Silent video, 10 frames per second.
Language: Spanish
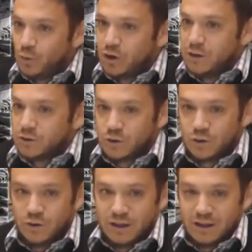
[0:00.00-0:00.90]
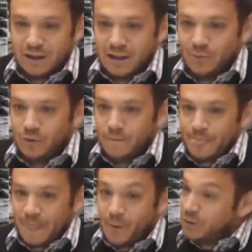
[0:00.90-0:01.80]
porque nosotros entendemos
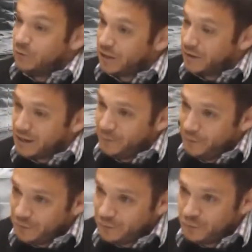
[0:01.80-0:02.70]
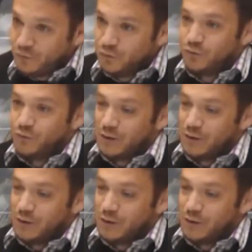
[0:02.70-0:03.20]
que cuando trabajamos en conjunto,